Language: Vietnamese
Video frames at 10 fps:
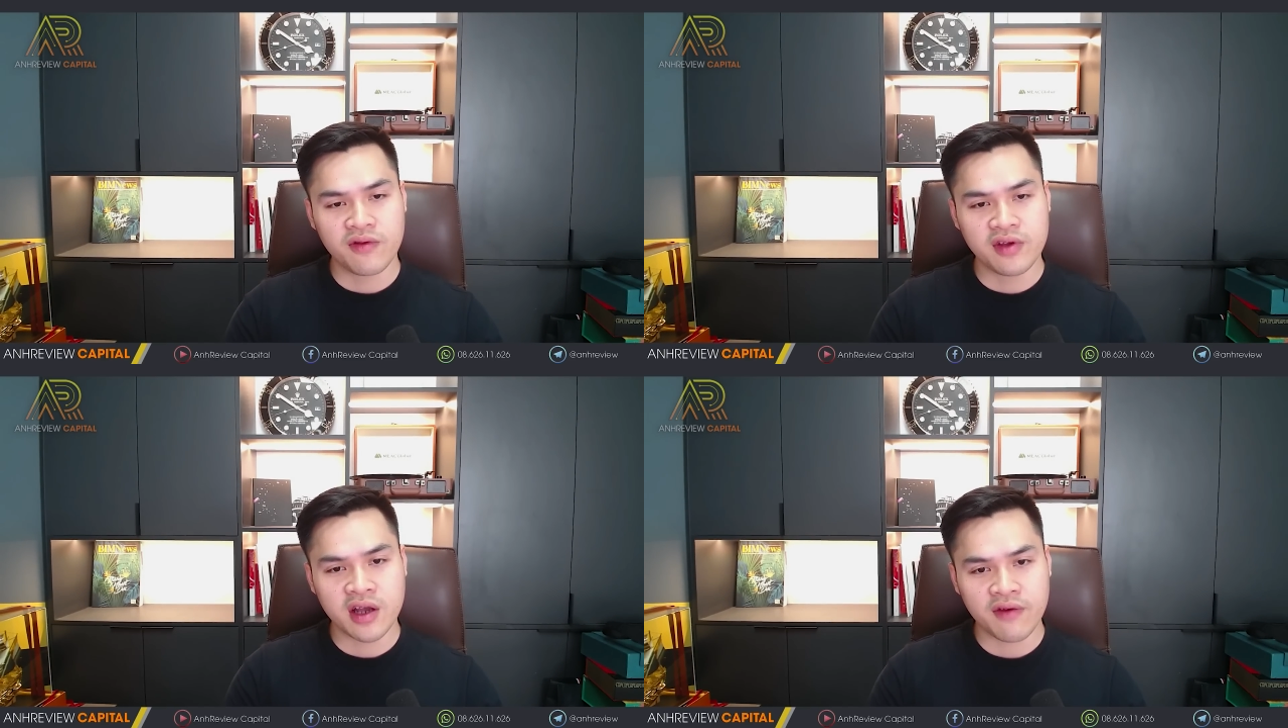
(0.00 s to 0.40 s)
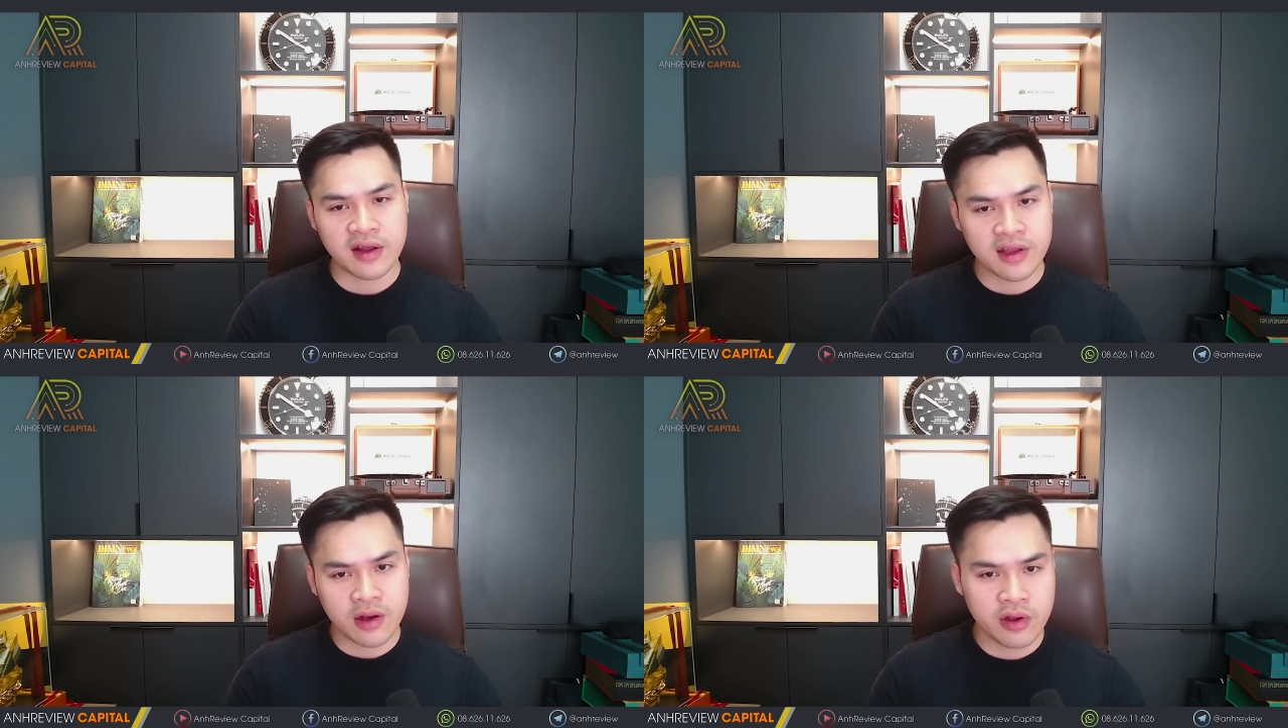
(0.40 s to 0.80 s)
Bởi vì những cái
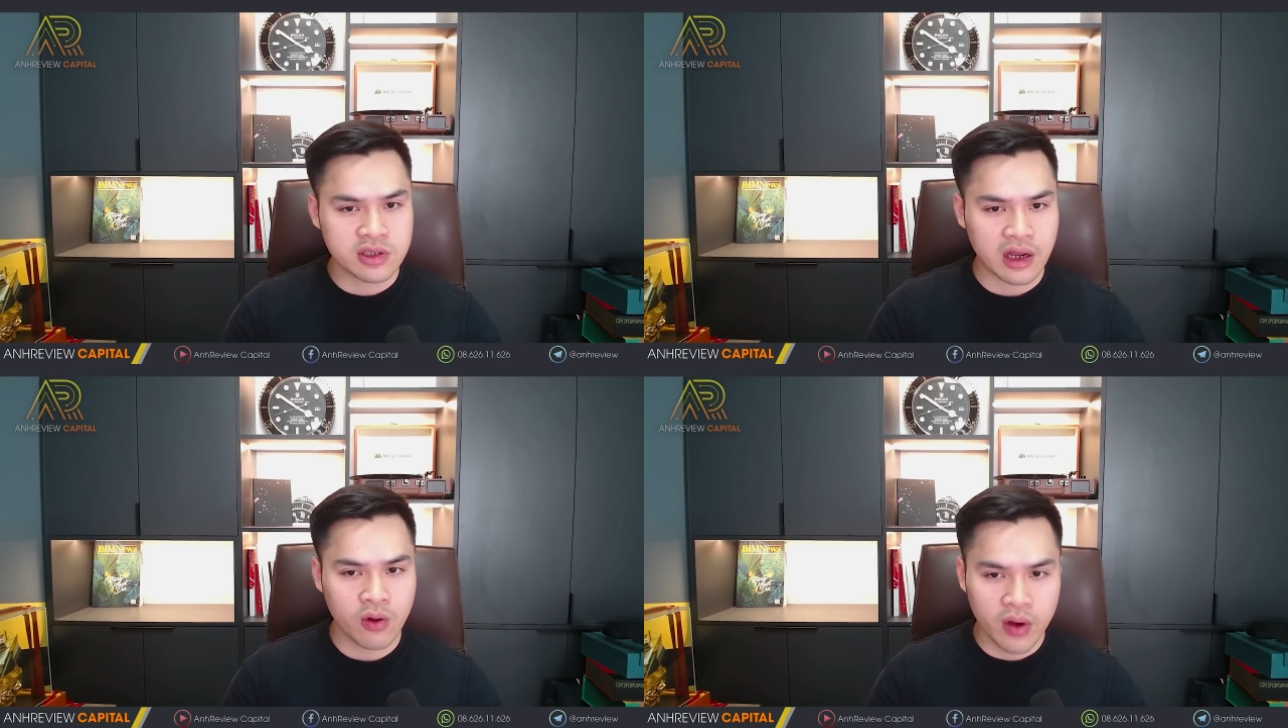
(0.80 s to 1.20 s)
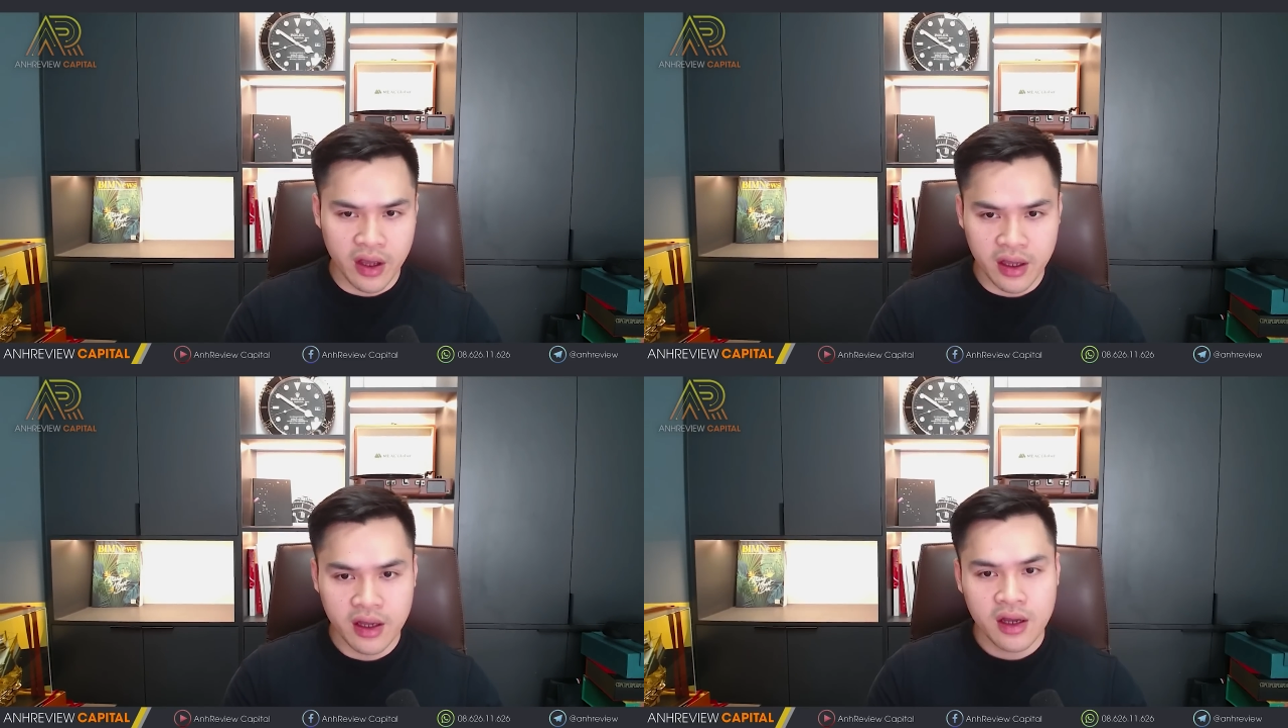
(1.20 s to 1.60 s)
pha tích lũy
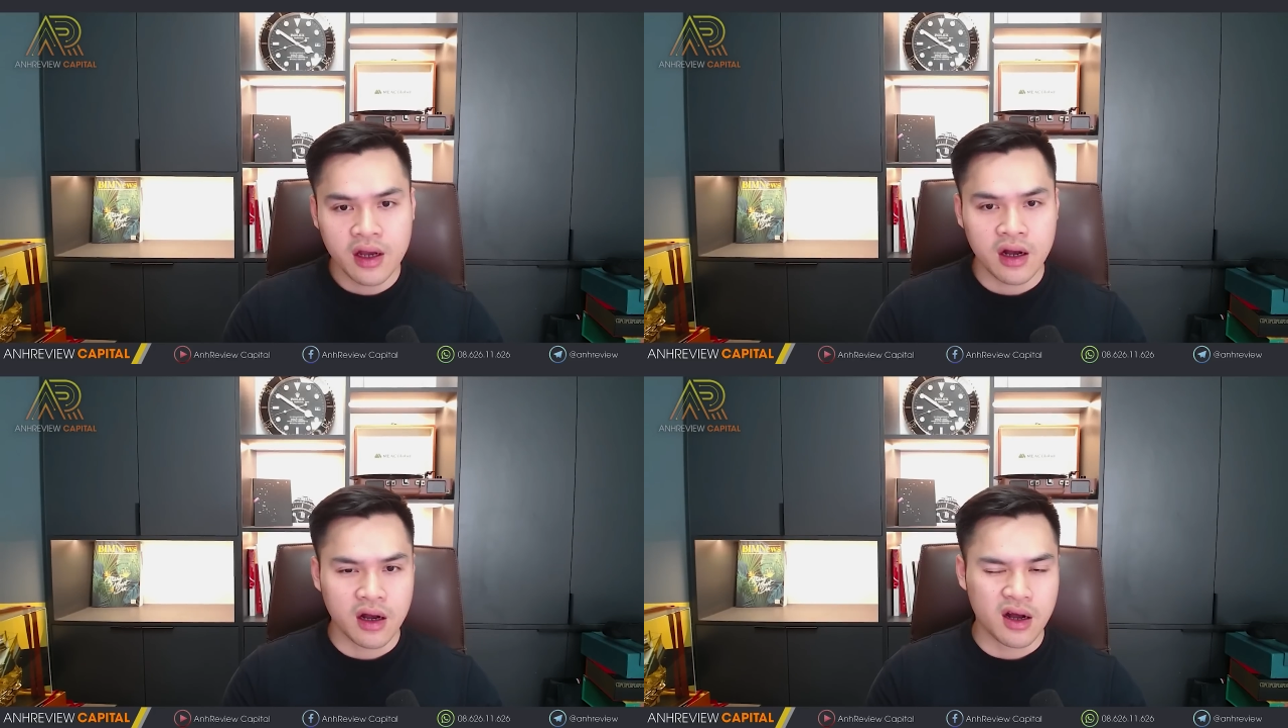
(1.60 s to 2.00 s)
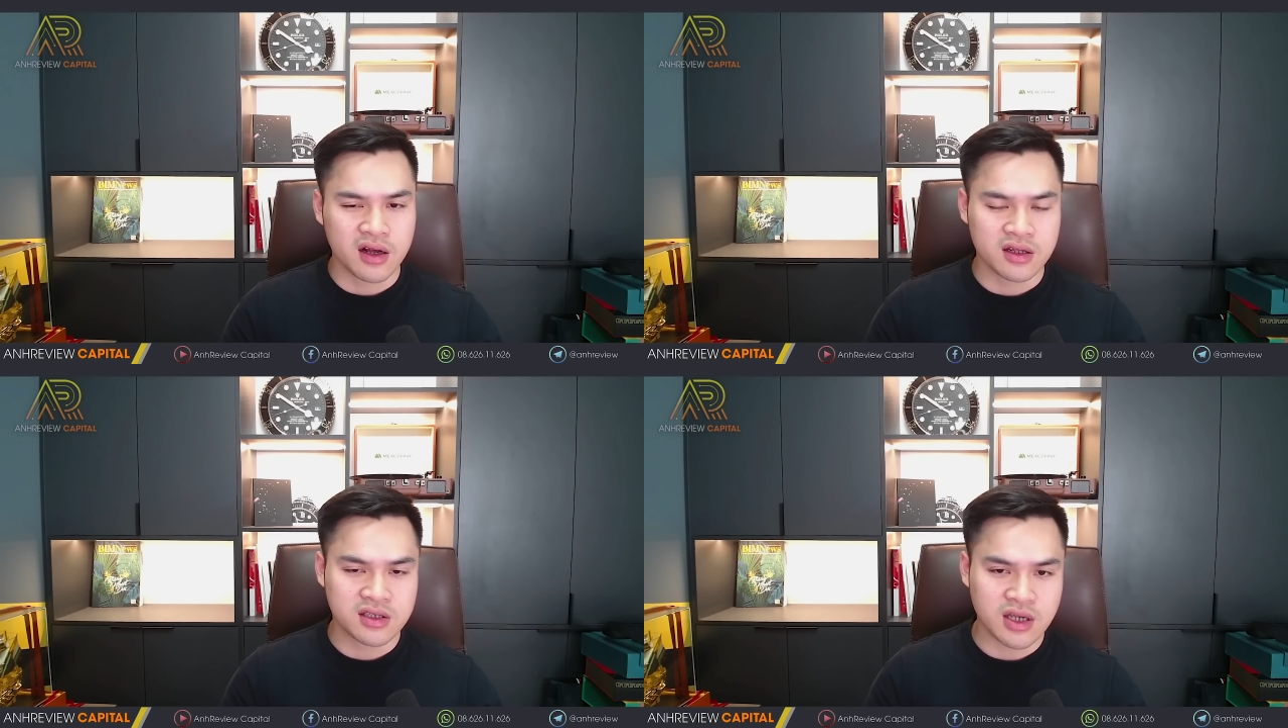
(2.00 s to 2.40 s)
sideways
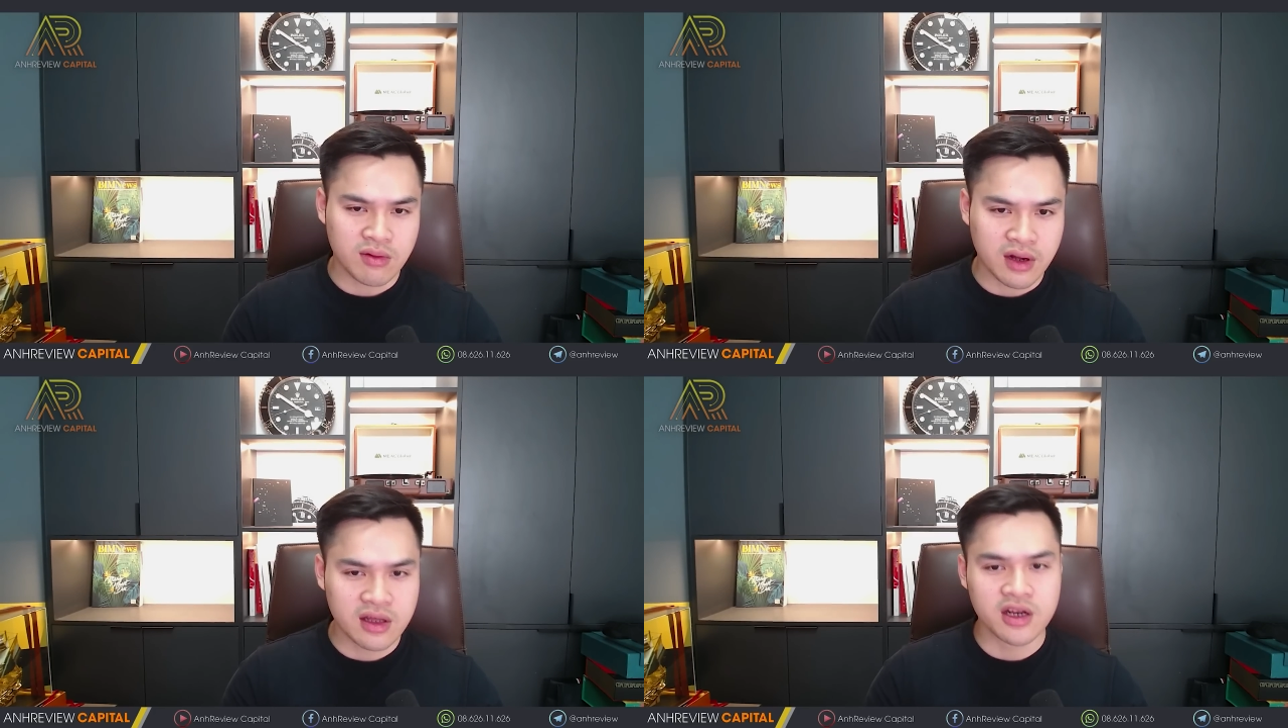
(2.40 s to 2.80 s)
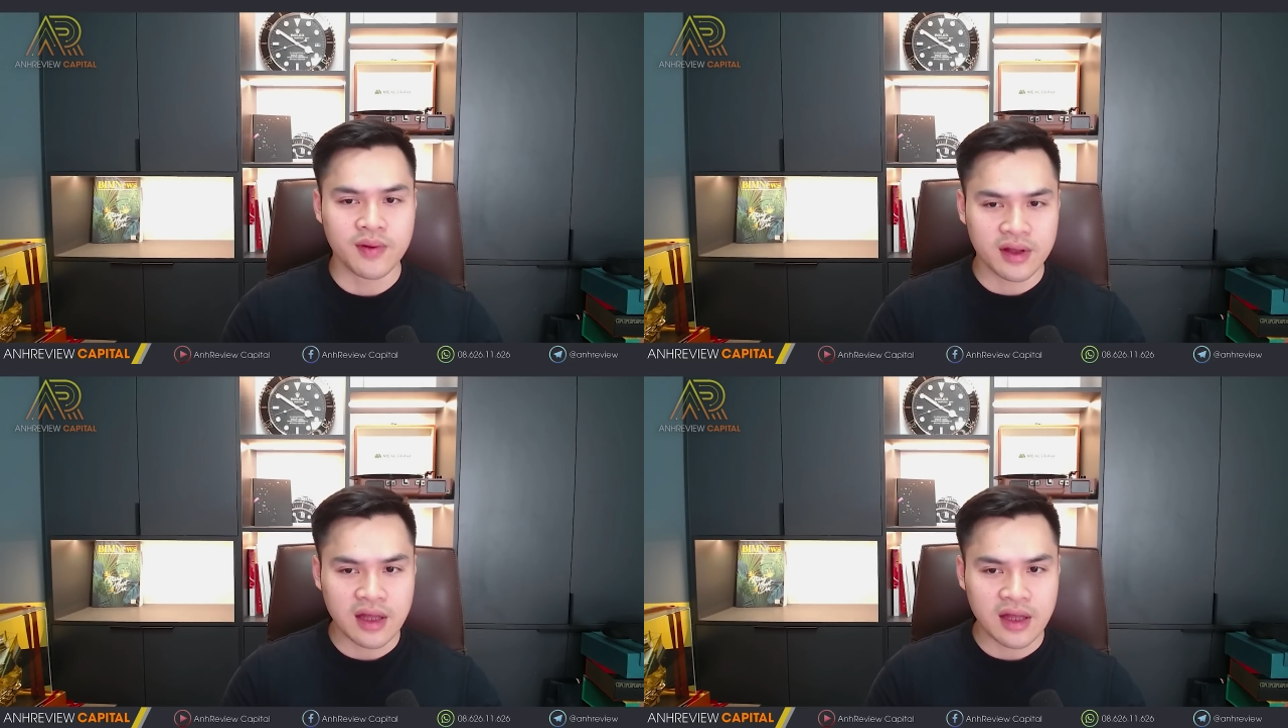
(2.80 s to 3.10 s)
trong cái thời điểm hiện